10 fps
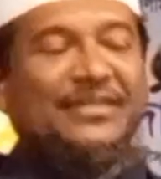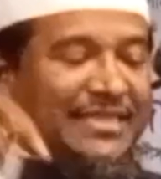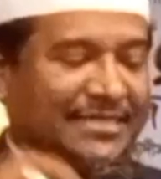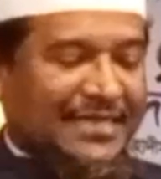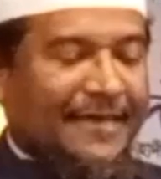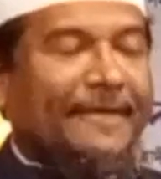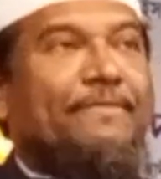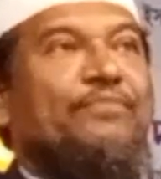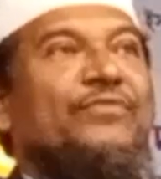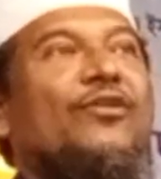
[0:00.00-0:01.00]
ফেরতেছে
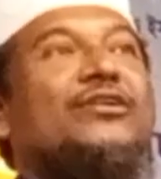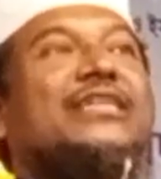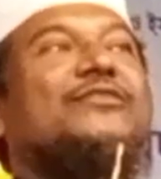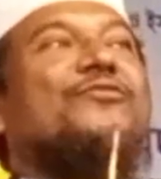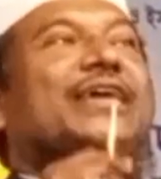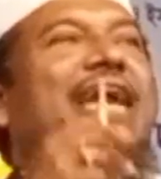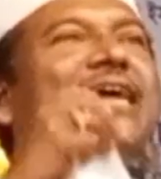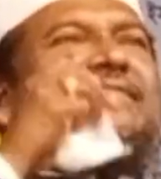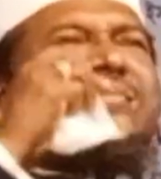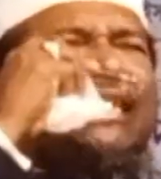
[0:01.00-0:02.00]
হঠাৎ করে
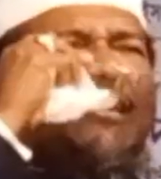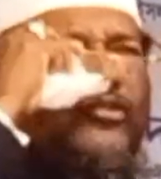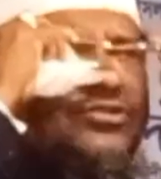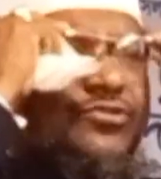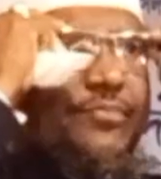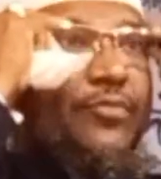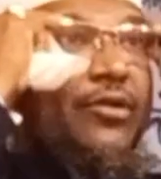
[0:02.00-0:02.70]
এক জেলের নজরে